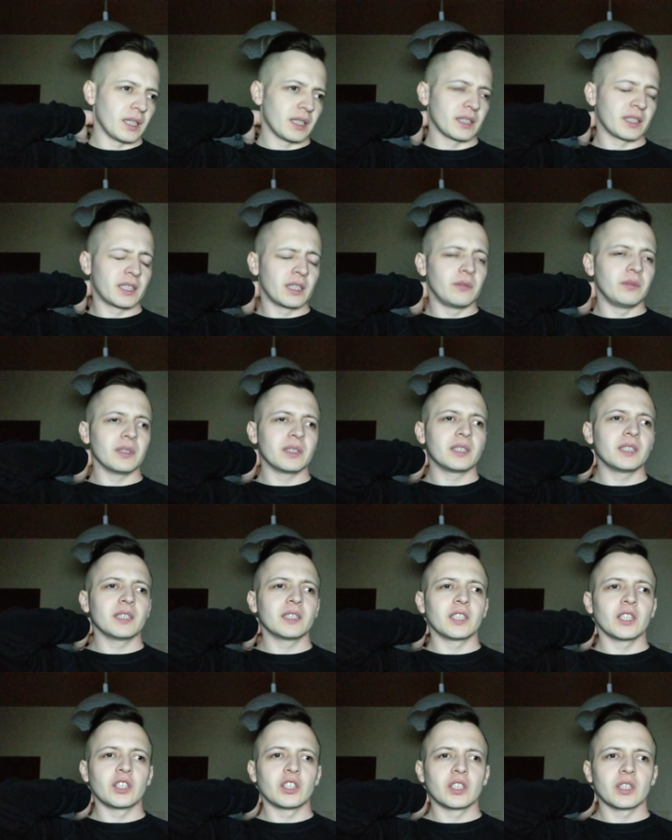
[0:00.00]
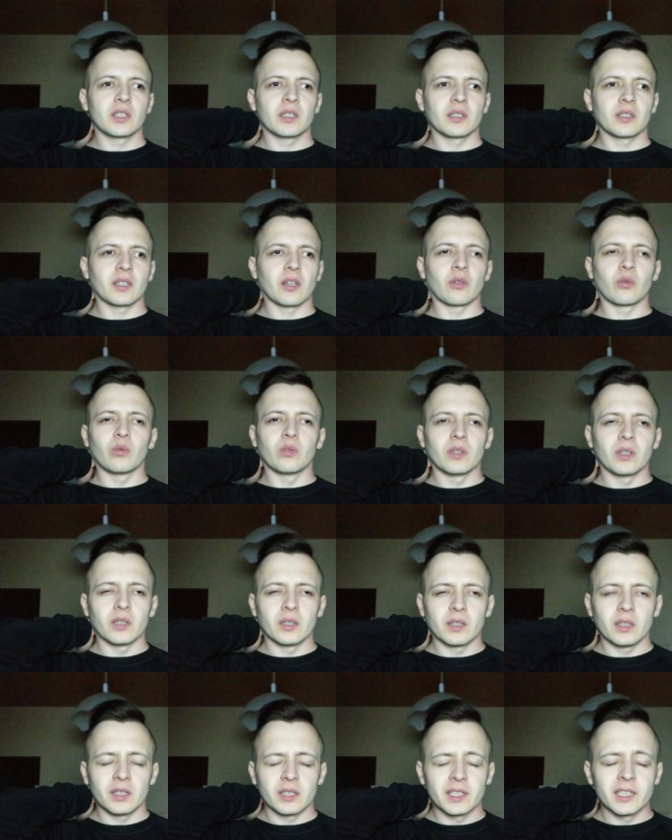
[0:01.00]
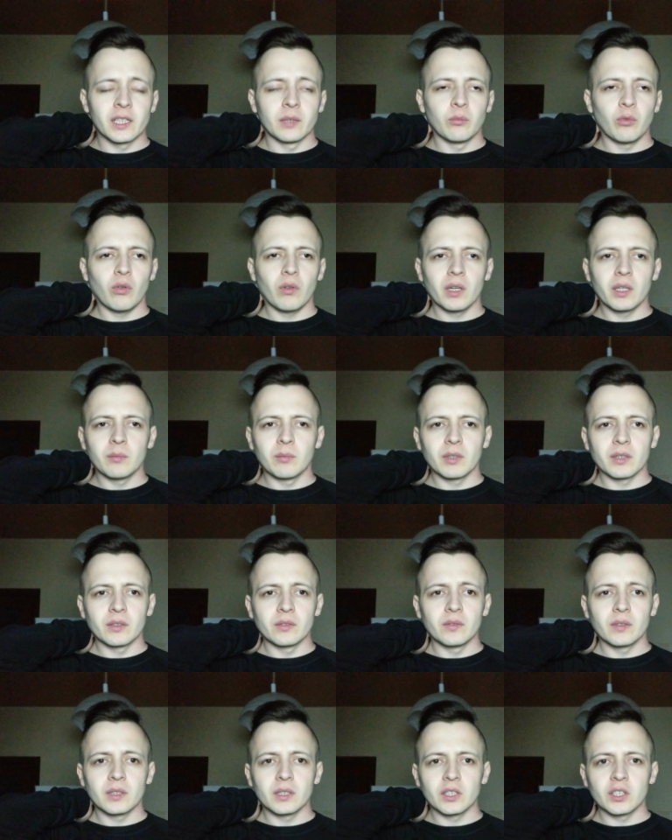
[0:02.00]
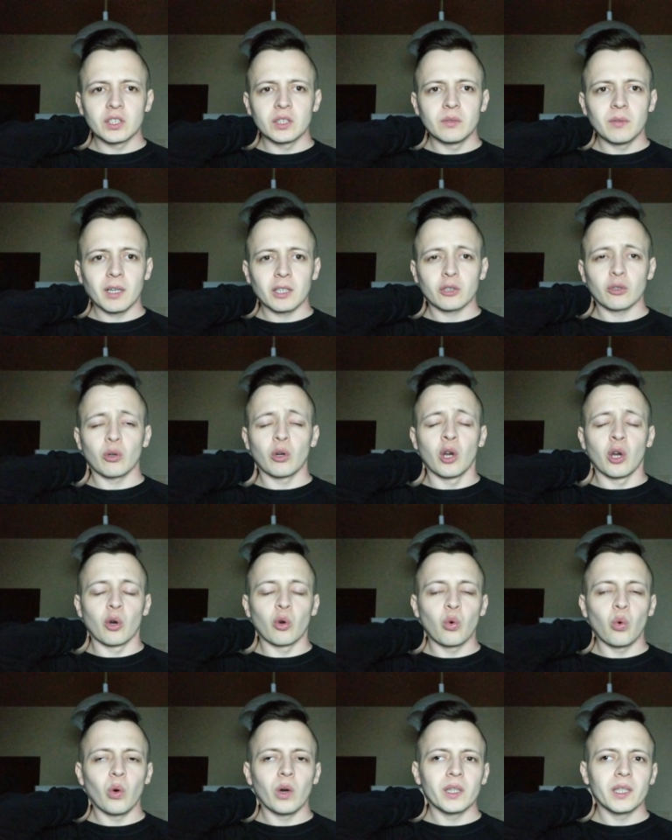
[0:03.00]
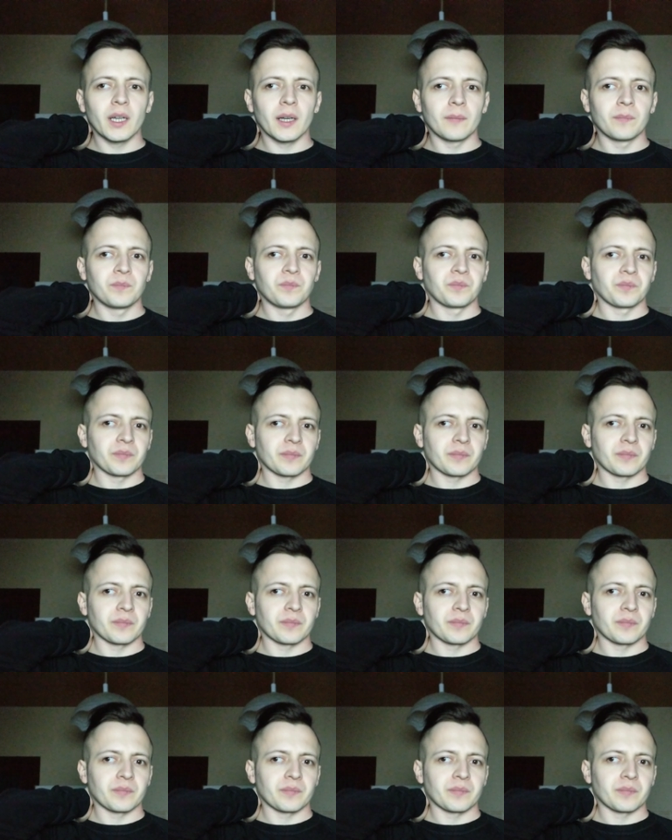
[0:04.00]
с 2007 либо 2009 года,